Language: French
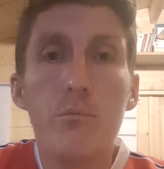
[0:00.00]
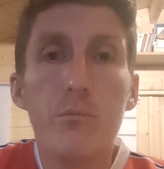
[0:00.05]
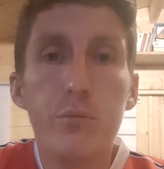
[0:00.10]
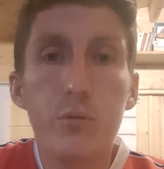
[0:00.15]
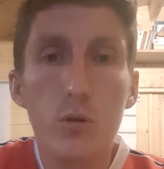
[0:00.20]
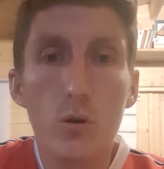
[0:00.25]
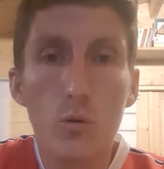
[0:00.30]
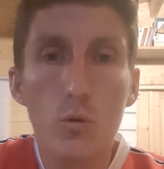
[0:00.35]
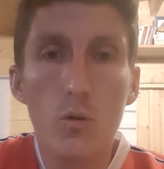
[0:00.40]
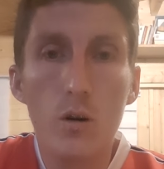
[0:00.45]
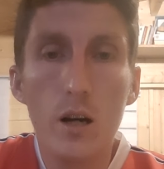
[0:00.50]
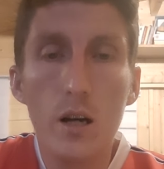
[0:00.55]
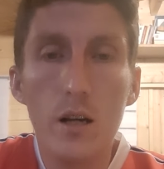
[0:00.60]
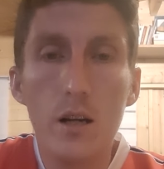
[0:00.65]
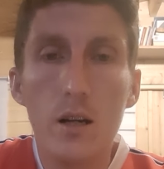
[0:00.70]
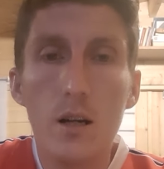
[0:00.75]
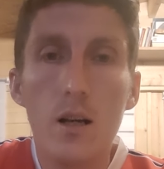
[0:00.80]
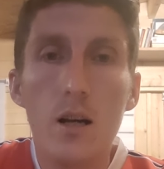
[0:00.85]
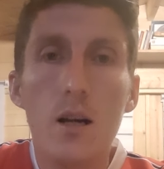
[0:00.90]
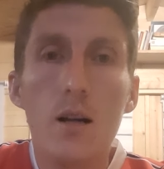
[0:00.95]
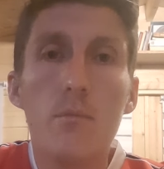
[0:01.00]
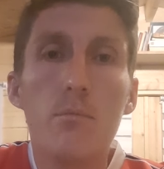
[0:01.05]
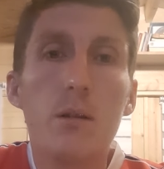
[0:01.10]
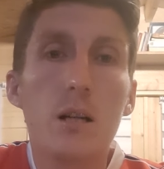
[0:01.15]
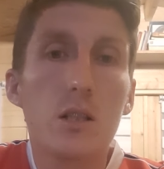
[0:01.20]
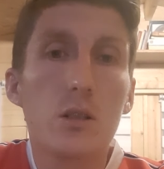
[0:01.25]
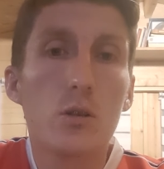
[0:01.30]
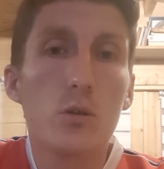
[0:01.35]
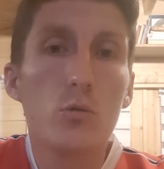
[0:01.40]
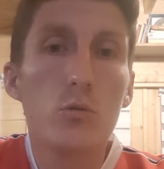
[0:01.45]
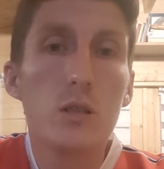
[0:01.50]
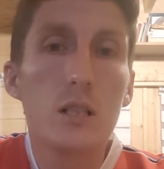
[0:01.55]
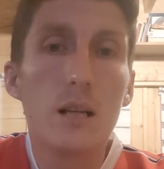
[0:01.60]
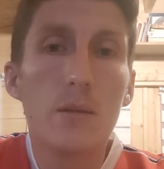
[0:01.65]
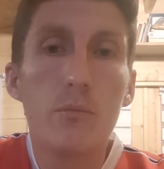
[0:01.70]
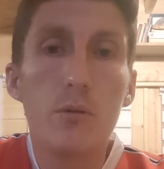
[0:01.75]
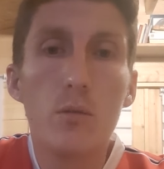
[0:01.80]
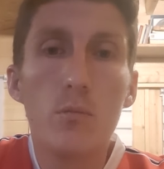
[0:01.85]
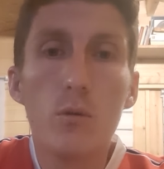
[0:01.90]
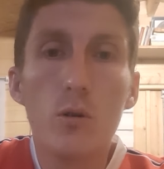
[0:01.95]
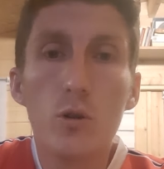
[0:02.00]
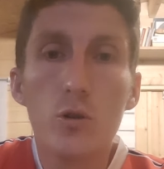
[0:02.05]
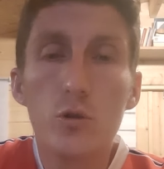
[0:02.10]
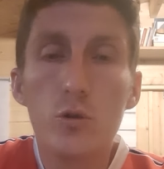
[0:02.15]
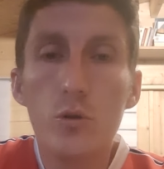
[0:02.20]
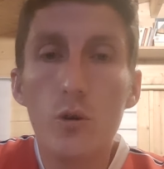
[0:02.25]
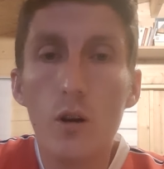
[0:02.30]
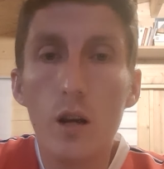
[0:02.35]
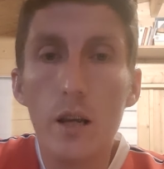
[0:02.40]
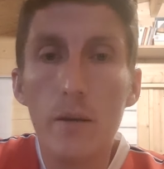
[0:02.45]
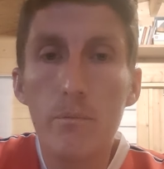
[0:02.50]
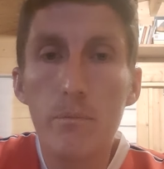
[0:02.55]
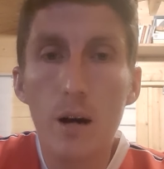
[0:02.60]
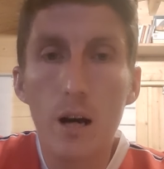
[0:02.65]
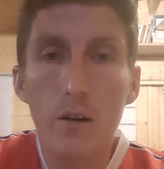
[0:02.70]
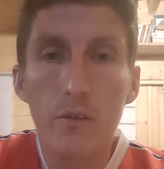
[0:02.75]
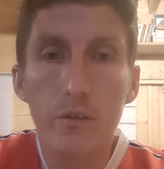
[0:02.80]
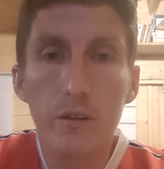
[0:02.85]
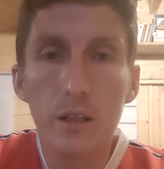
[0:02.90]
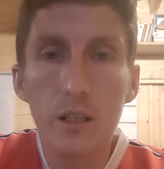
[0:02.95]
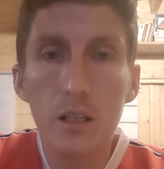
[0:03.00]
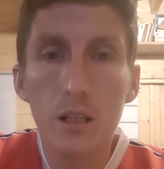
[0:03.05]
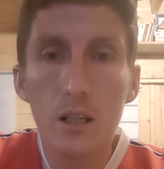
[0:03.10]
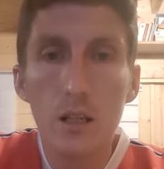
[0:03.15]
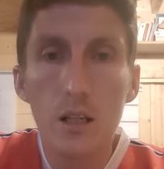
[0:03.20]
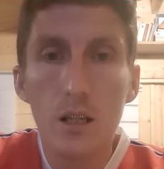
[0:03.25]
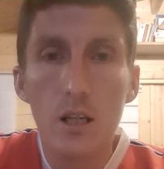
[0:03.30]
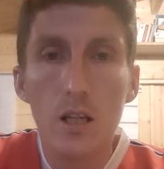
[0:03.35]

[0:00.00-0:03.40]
Pourquoi Parce que tout simplement, Dieu est parfait.